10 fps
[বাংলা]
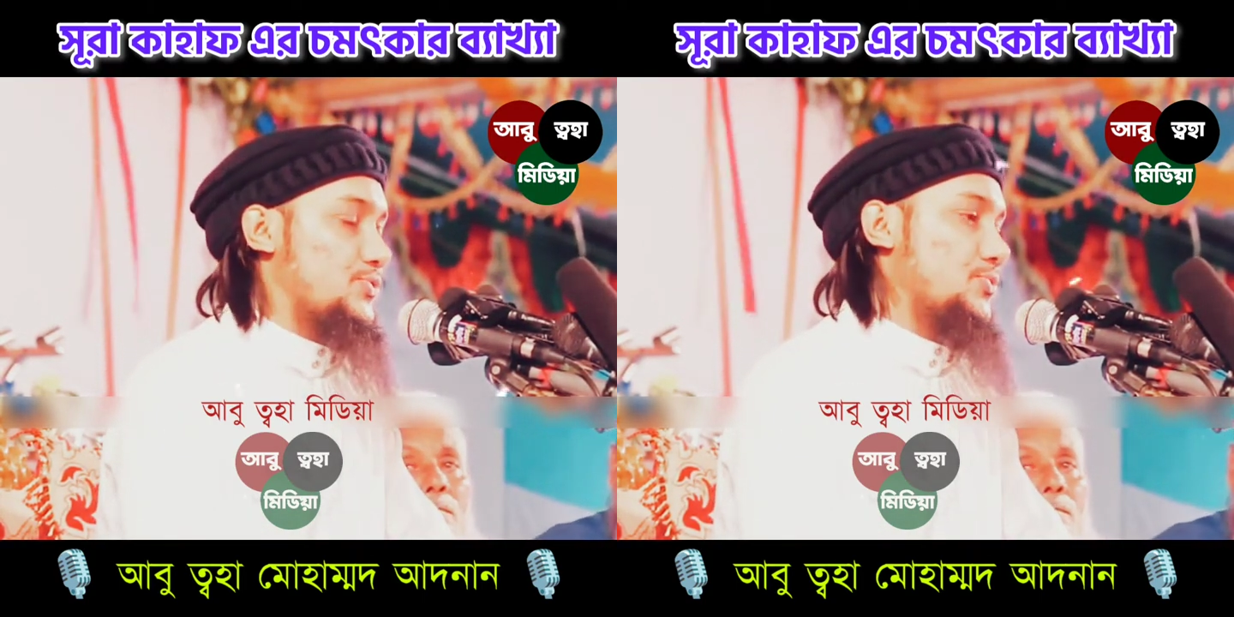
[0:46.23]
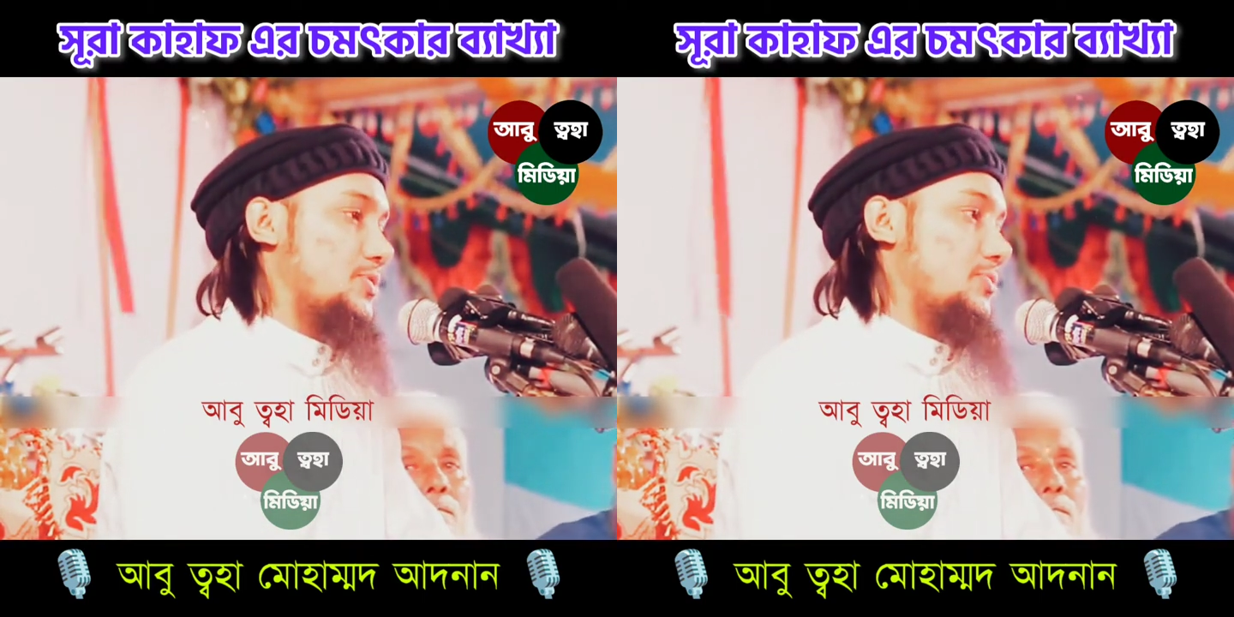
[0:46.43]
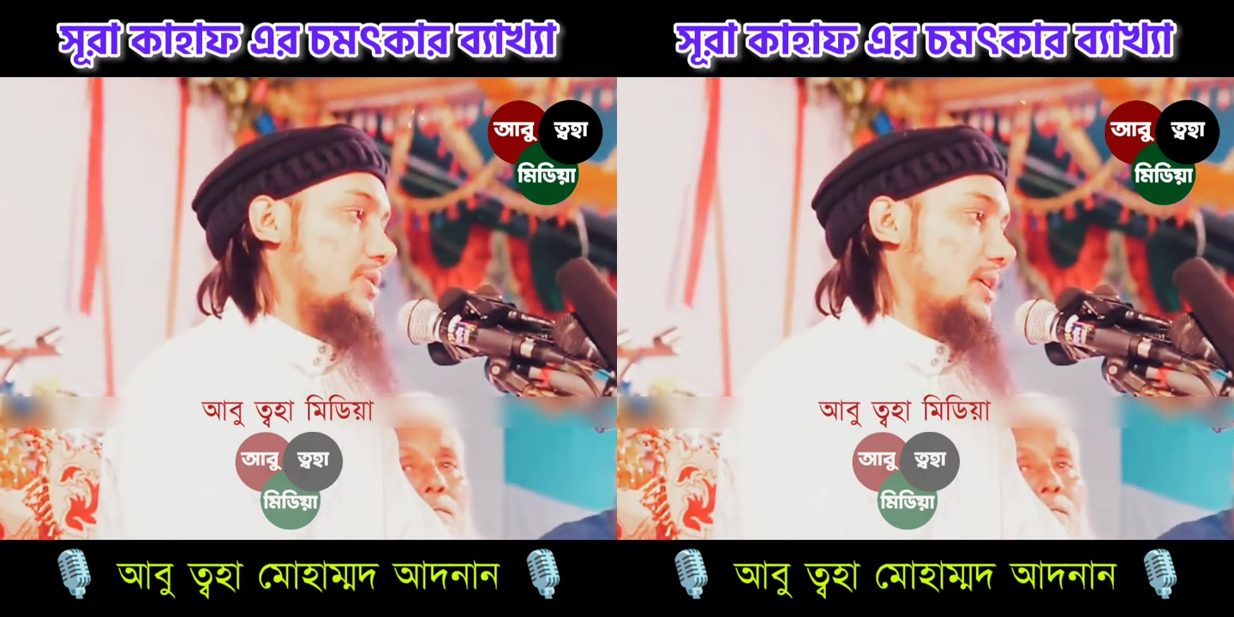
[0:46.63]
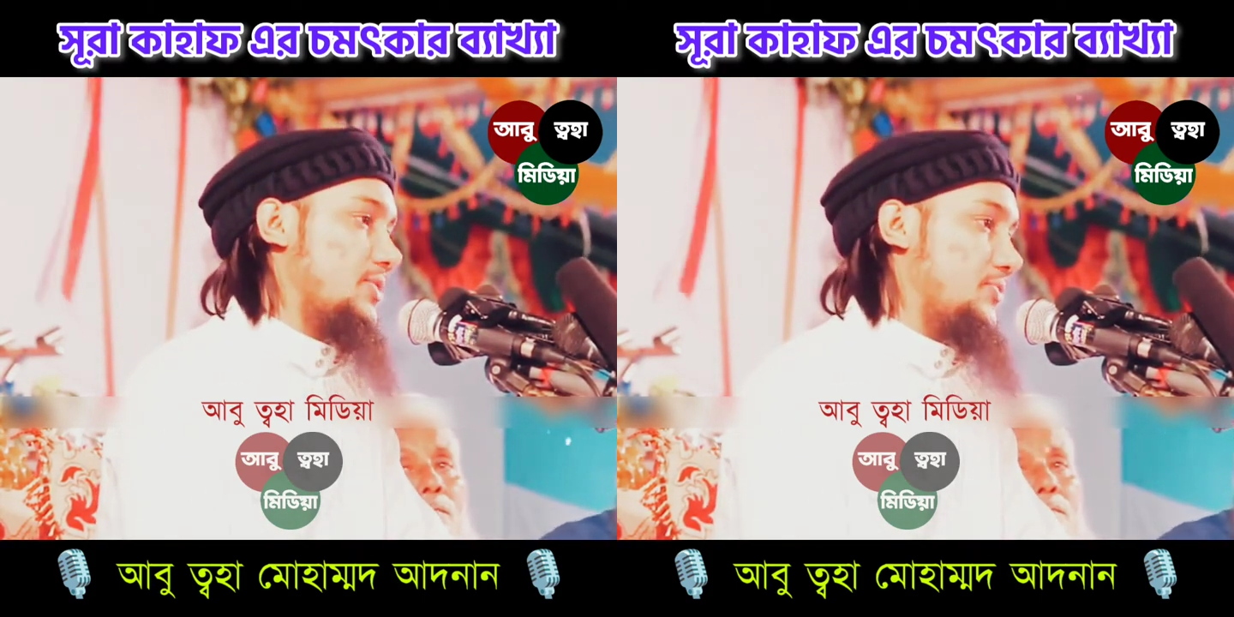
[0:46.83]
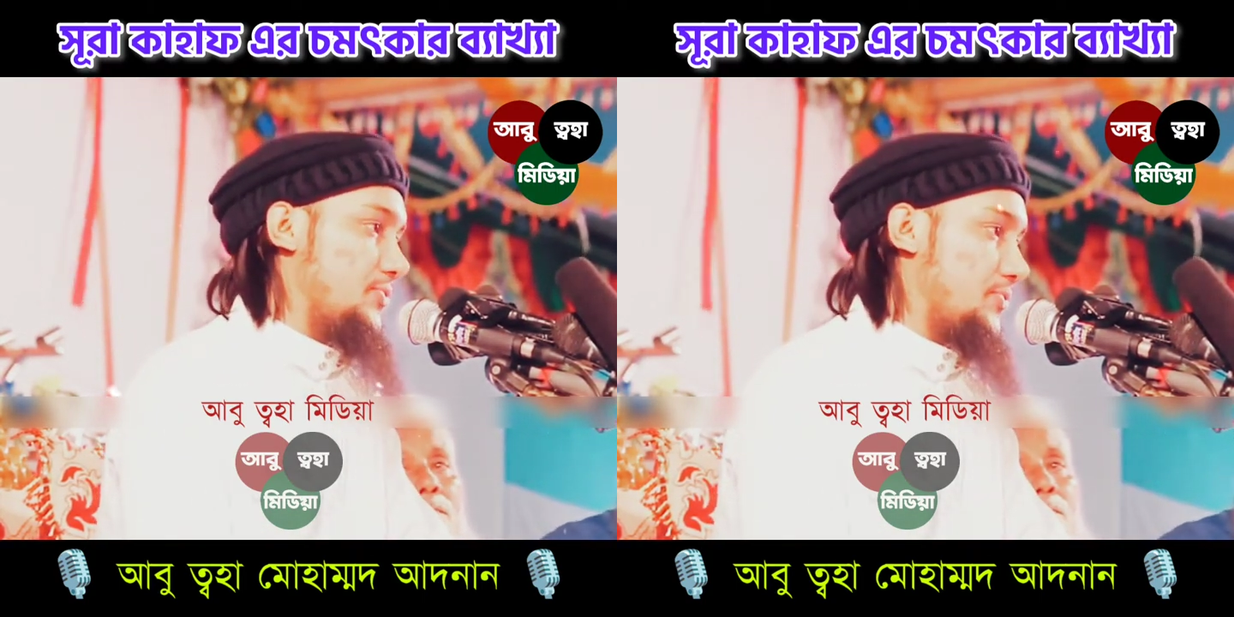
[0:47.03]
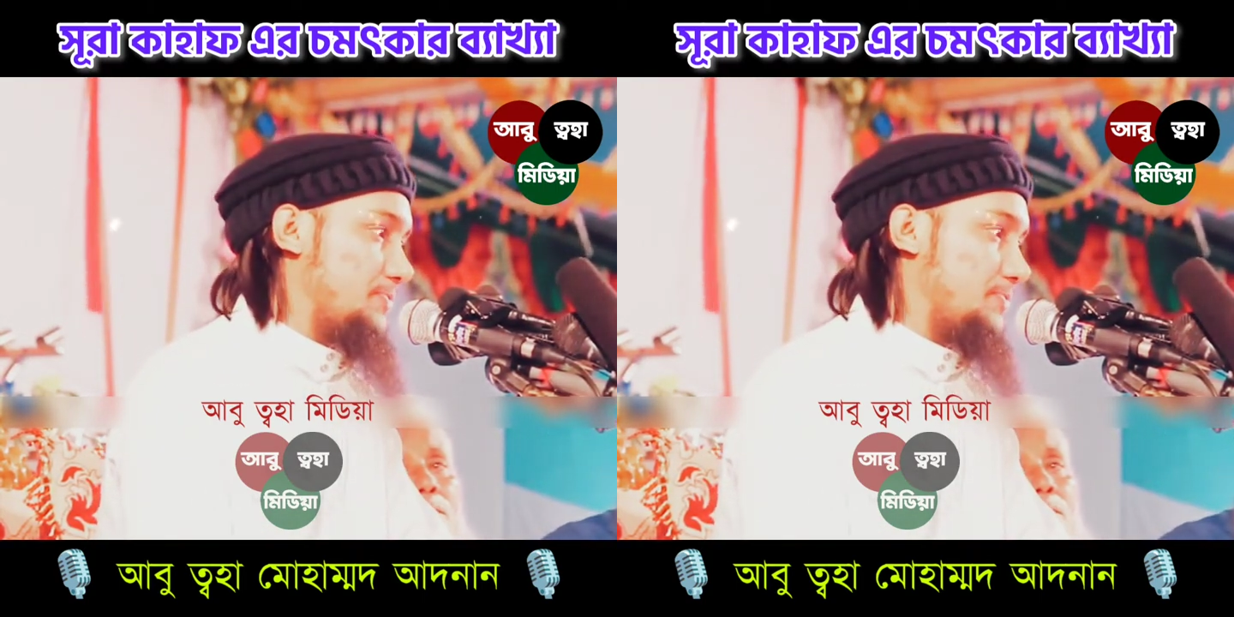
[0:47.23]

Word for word: সুরাতুল কাহাফ